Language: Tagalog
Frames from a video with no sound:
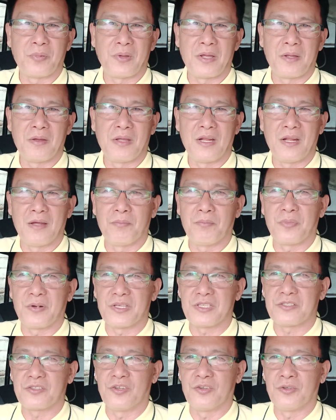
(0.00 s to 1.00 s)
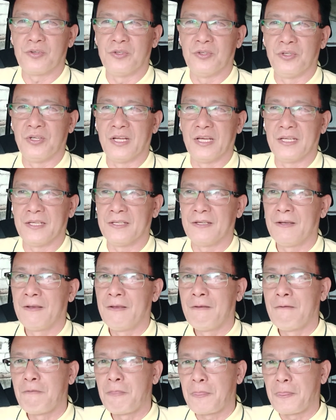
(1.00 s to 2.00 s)
uh, ng preskong gulay
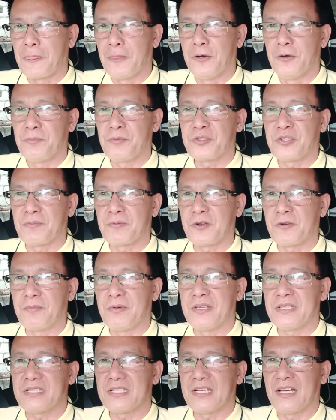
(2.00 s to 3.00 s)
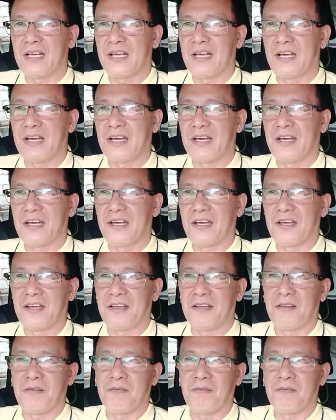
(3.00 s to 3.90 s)
doon po sa probinsya uh,